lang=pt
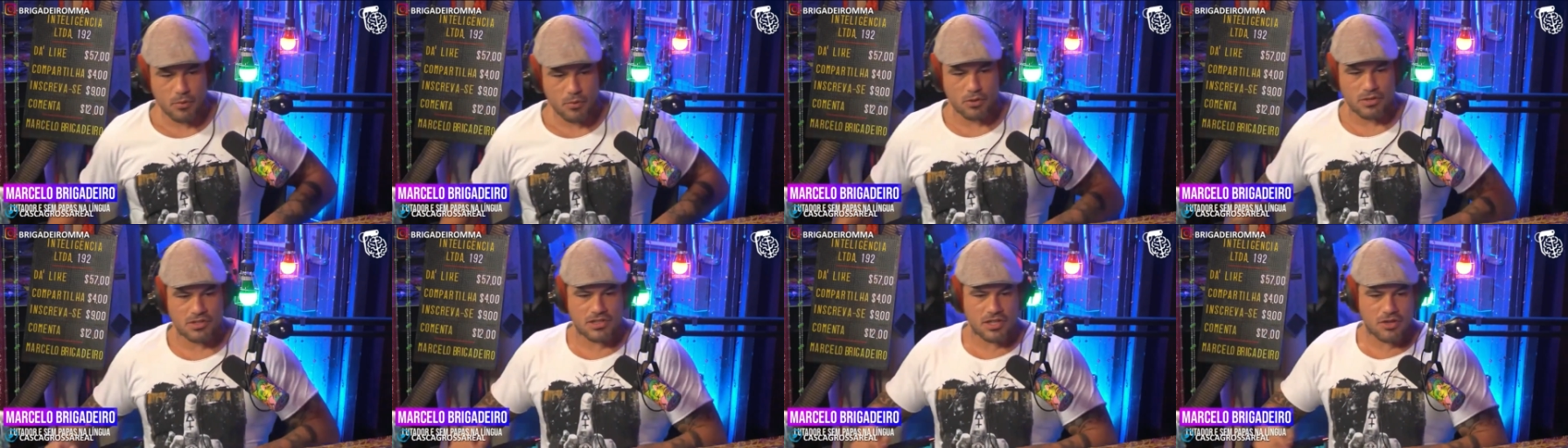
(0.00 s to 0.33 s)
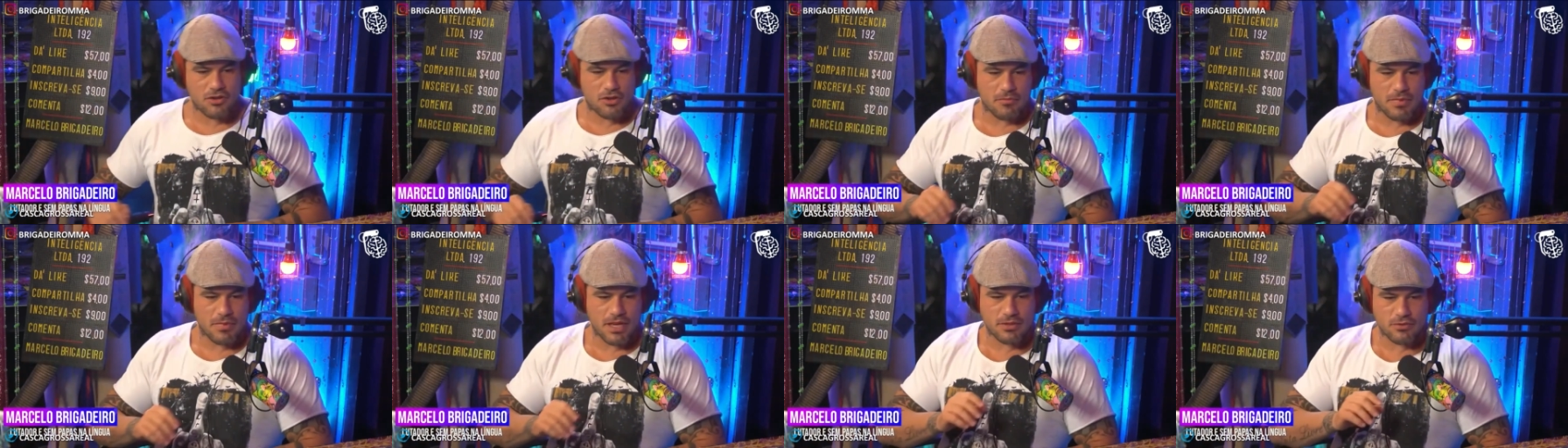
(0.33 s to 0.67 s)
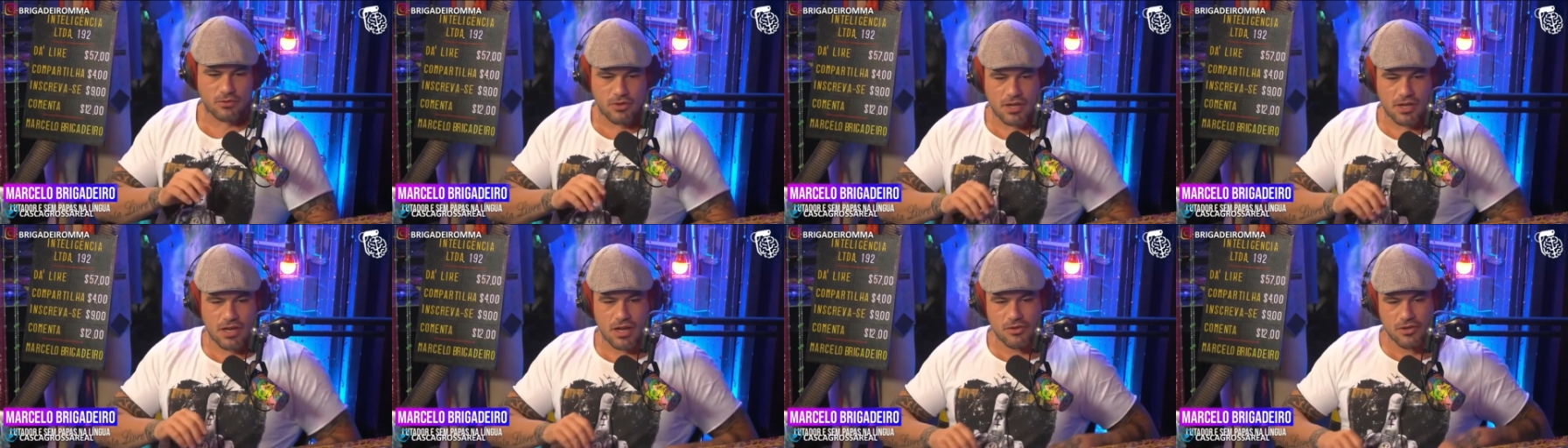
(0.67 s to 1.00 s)
Procedimento
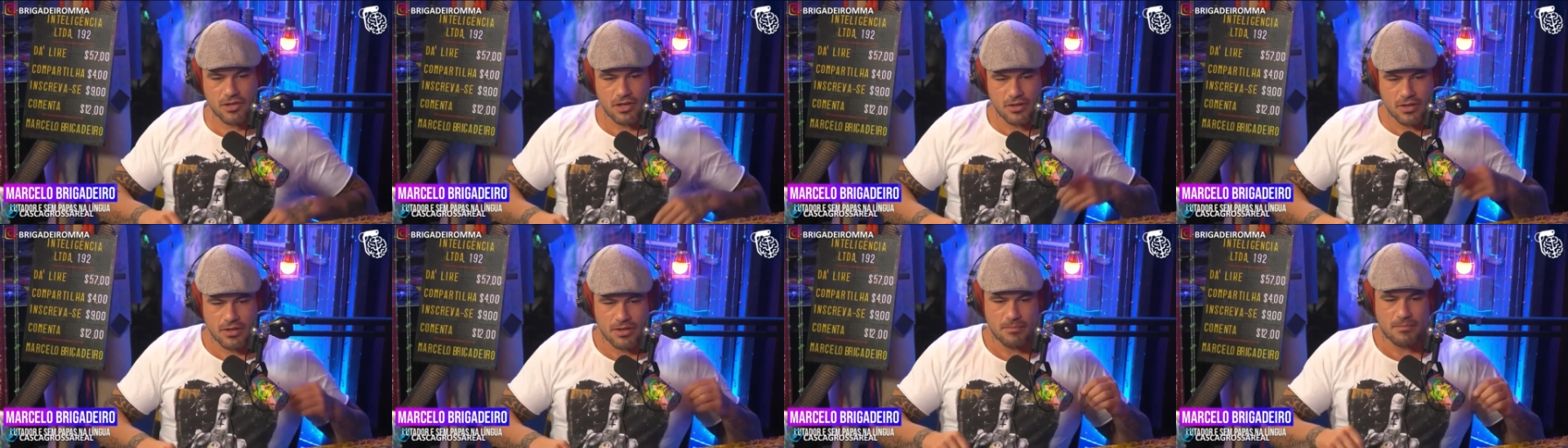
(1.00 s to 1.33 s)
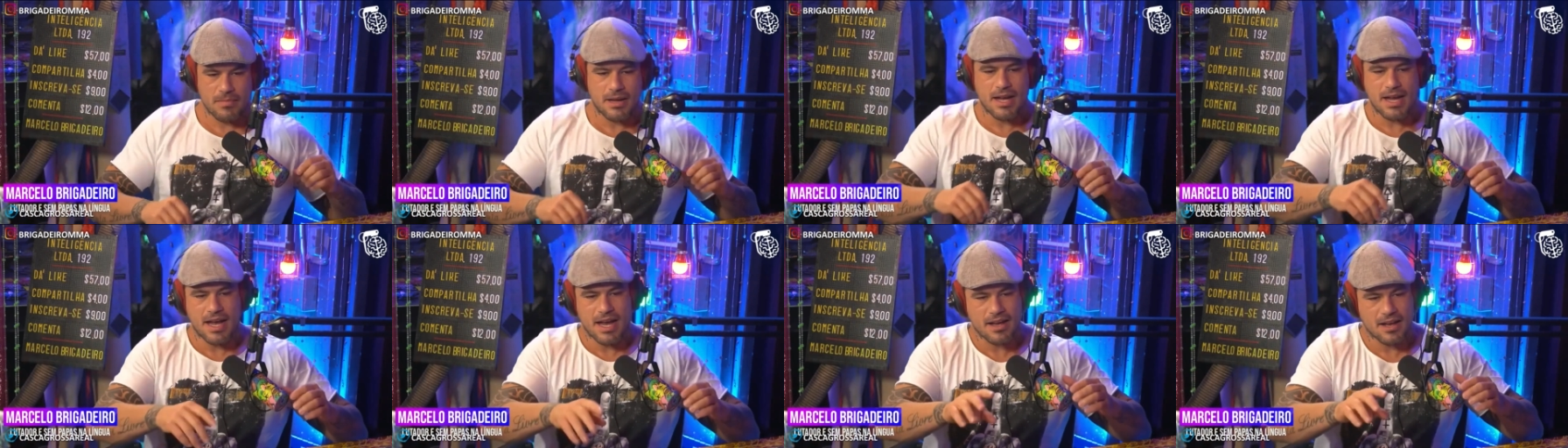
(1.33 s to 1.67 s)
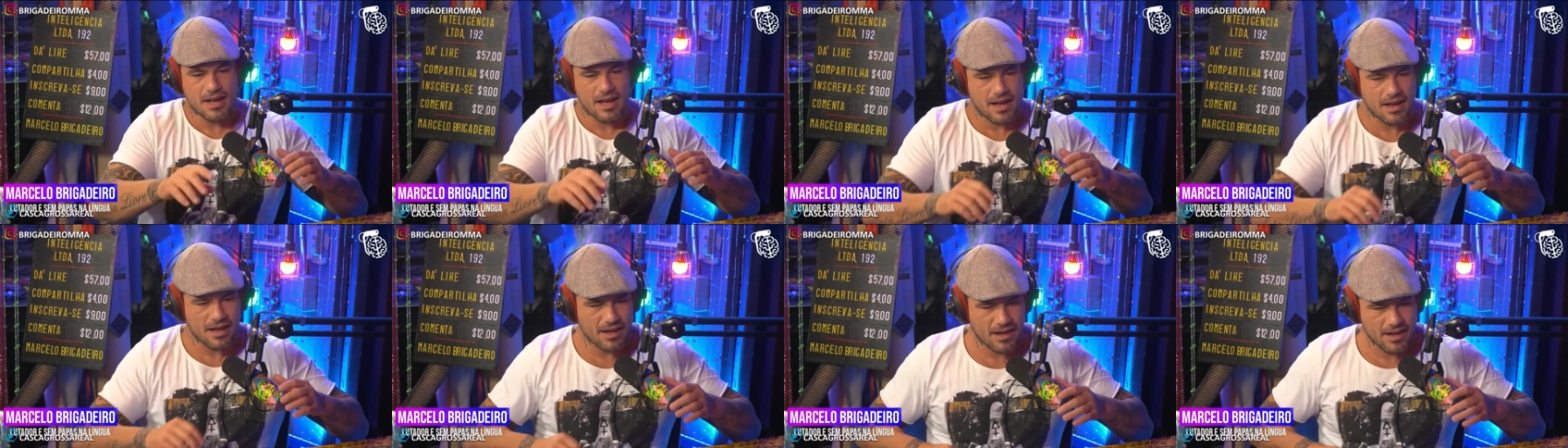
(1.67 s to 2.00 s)
sério? de caixa grossa. qual
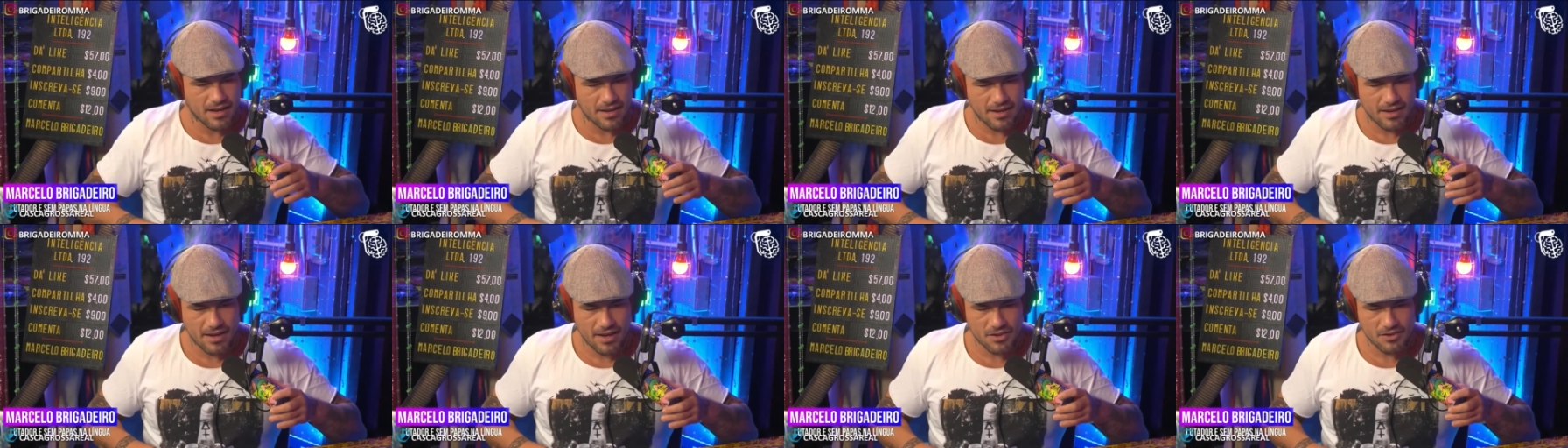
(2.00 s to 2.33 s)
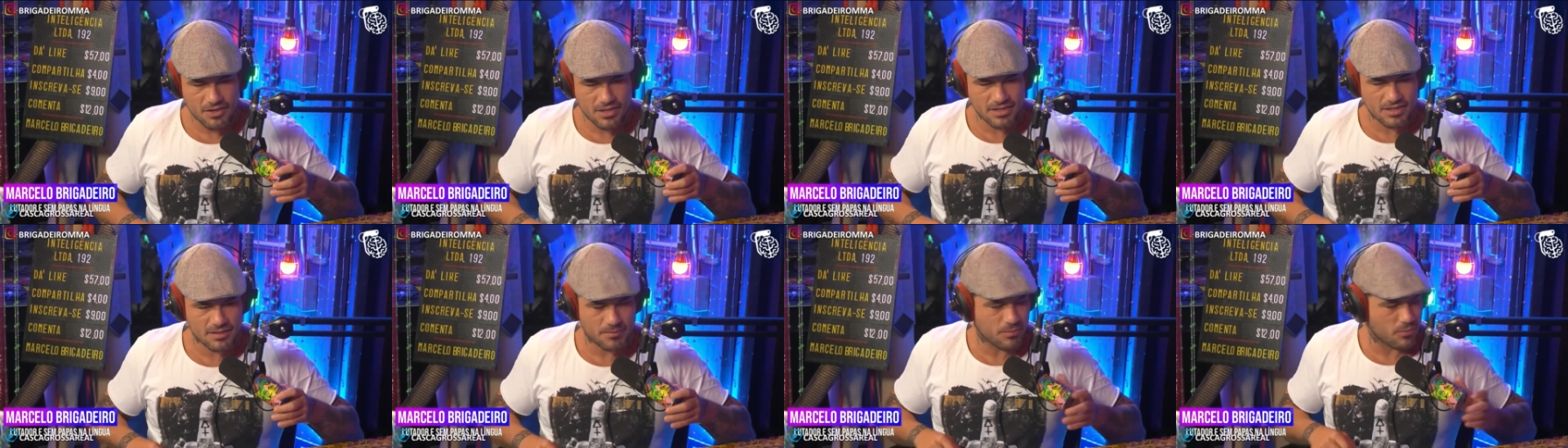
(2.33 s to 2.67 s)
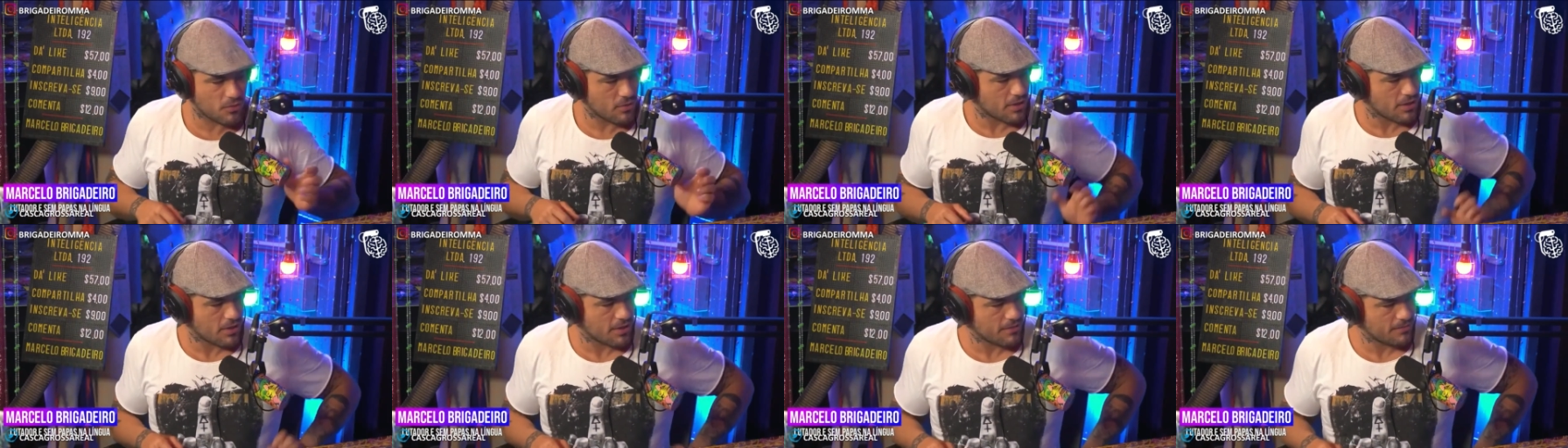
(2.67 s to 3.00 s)
foi o primeiro? Rasga não
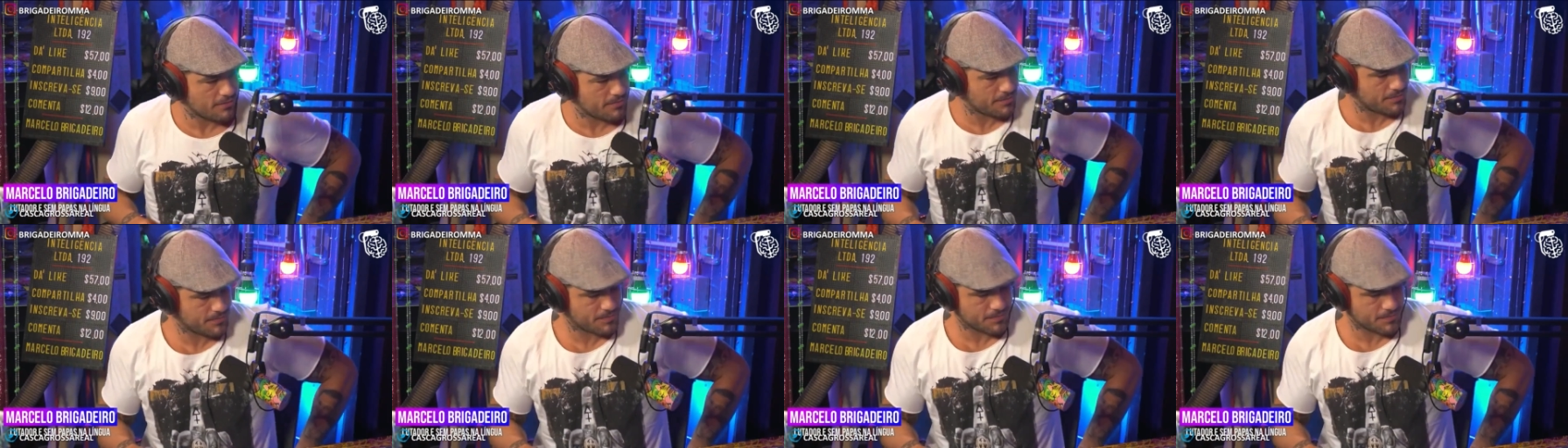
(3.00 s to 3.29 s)
lembro porra. disso.